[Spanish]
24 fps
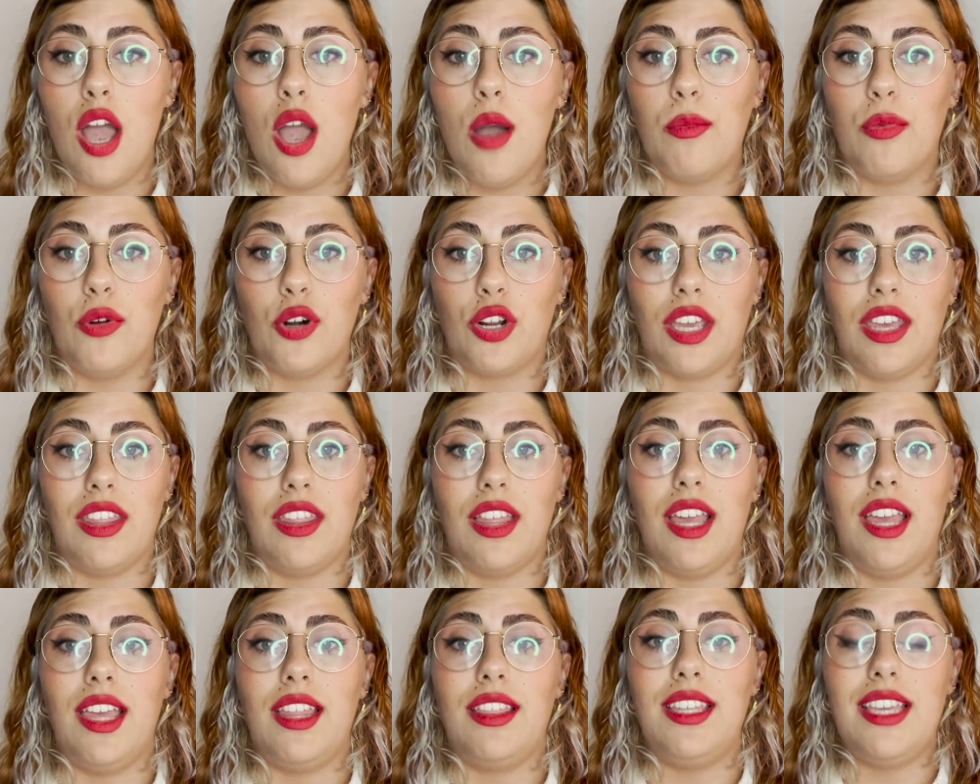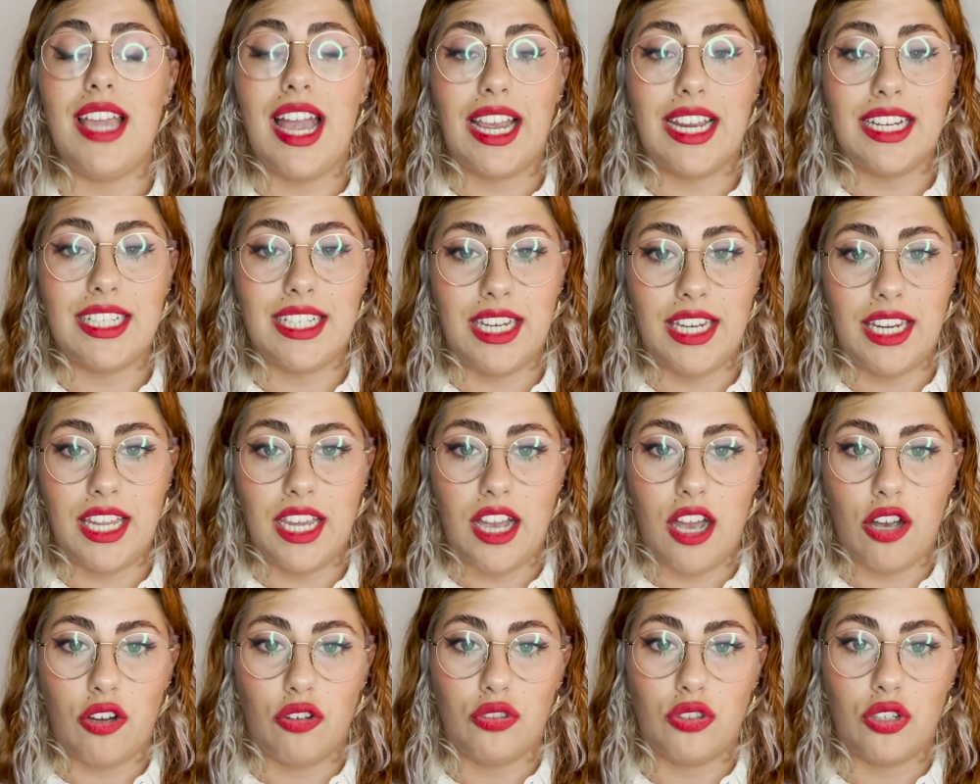porque día que se
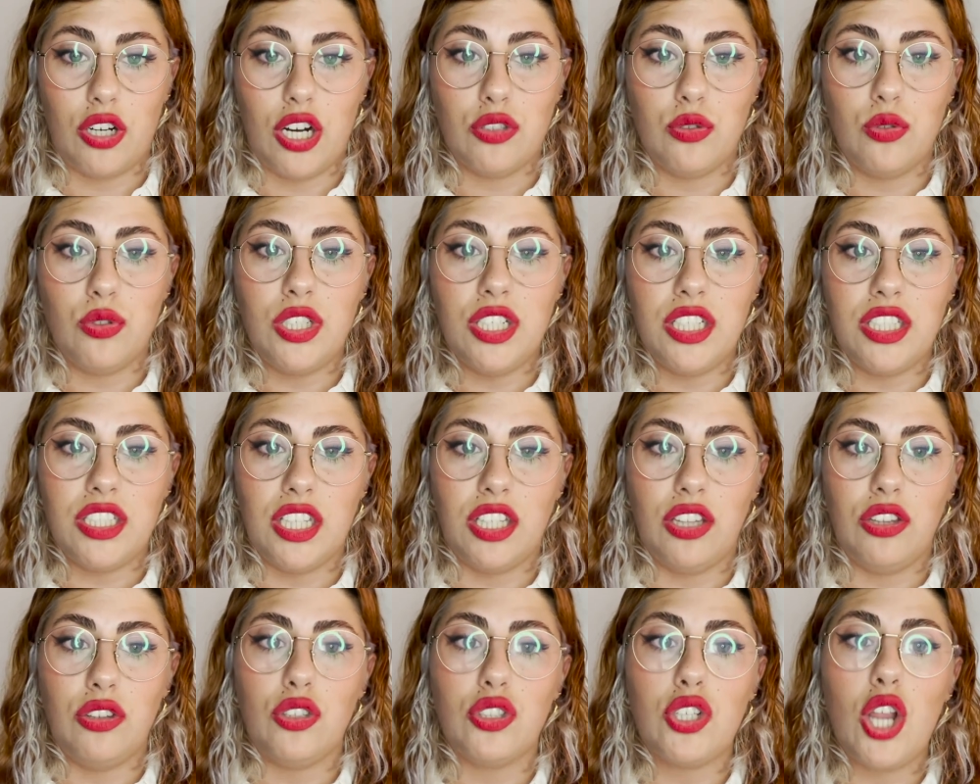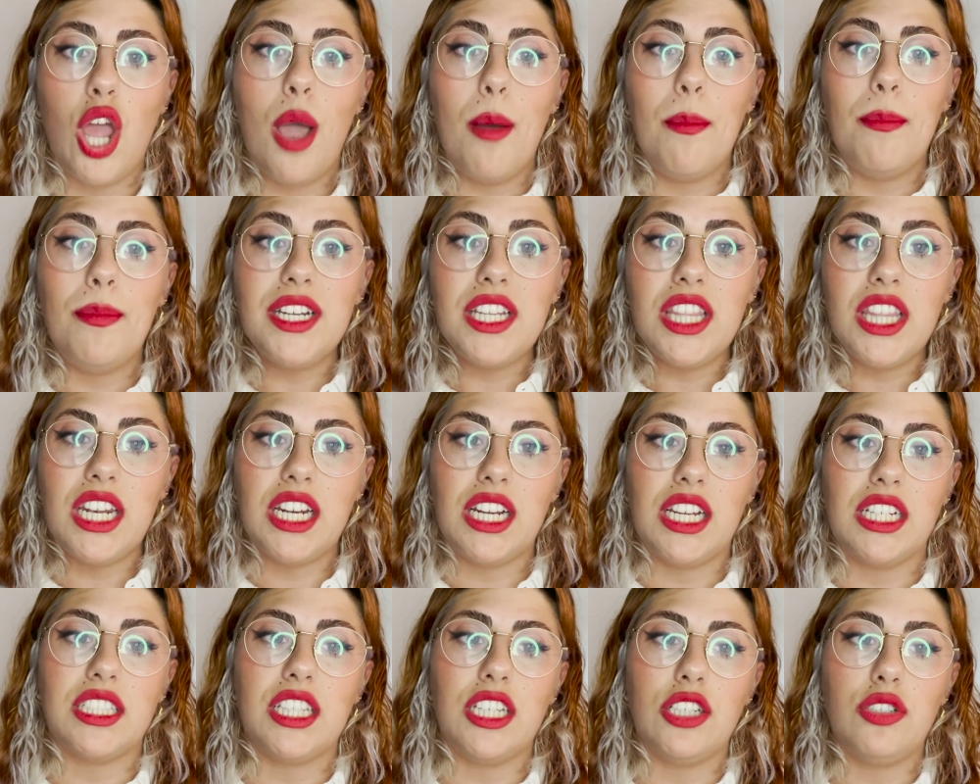niega a controlar sus instintos, más
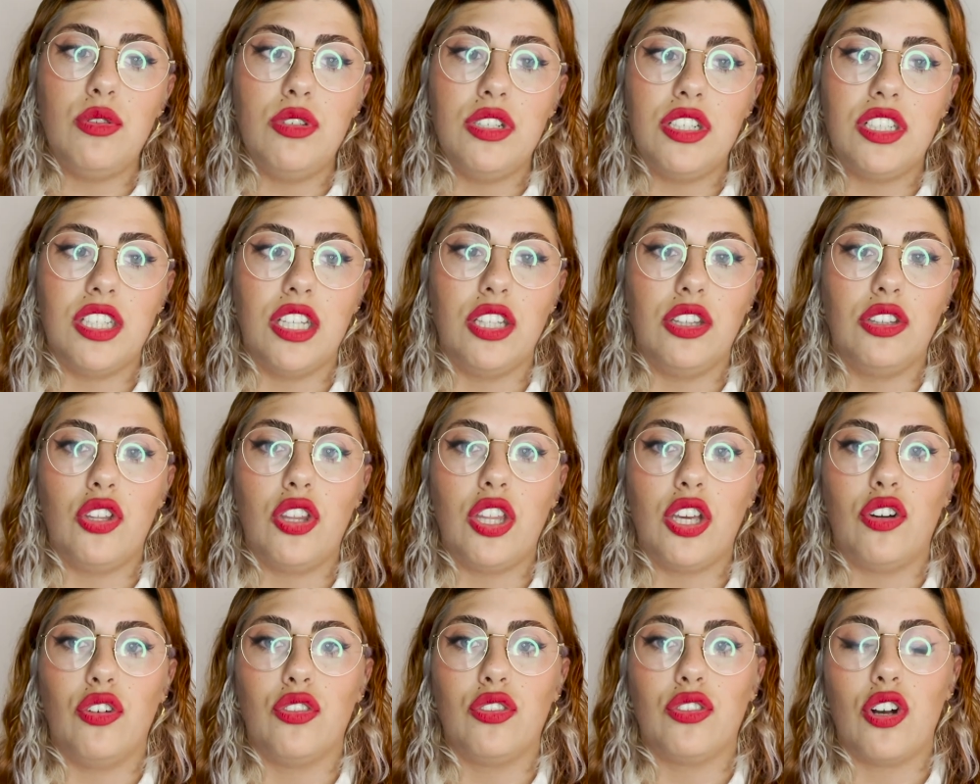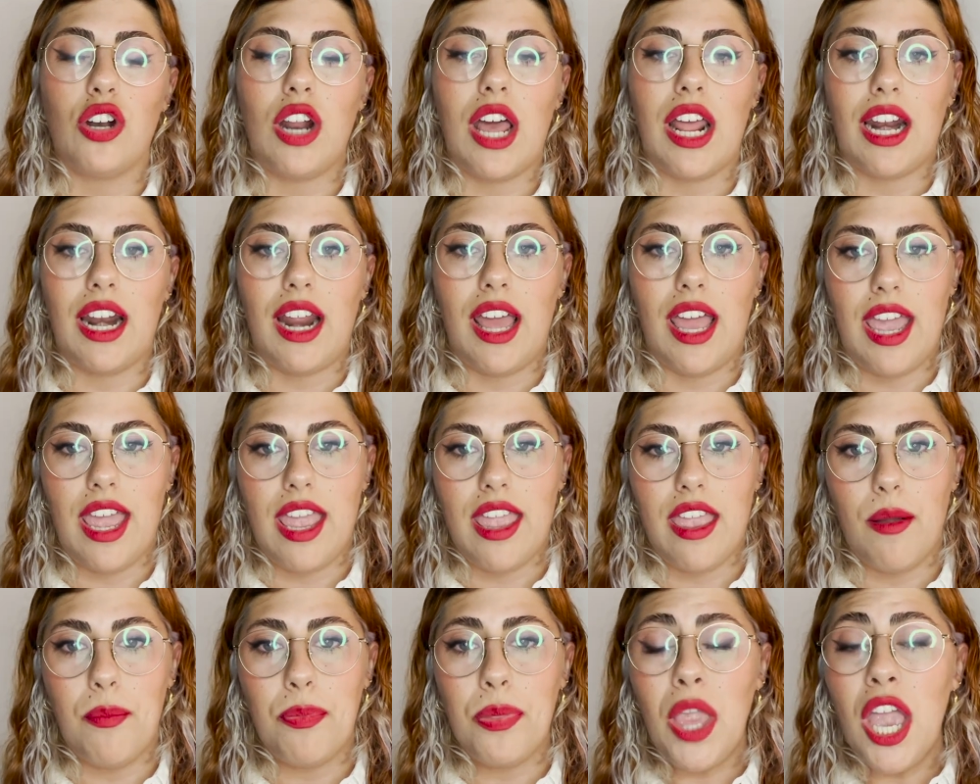cerca está su instinto de controlarla a
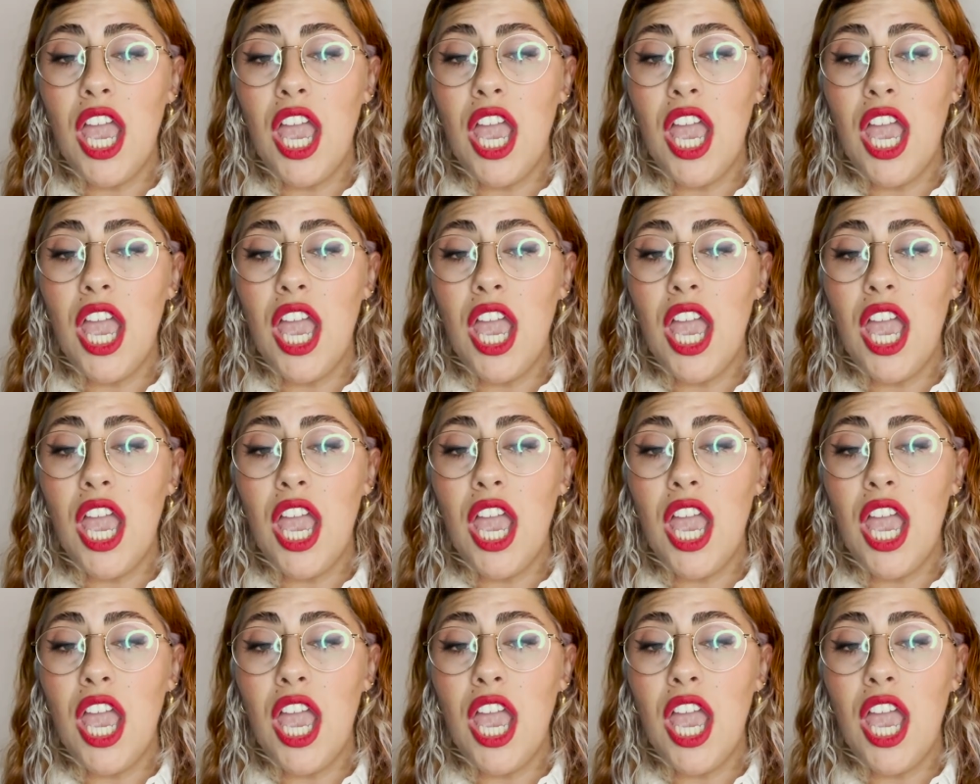ella.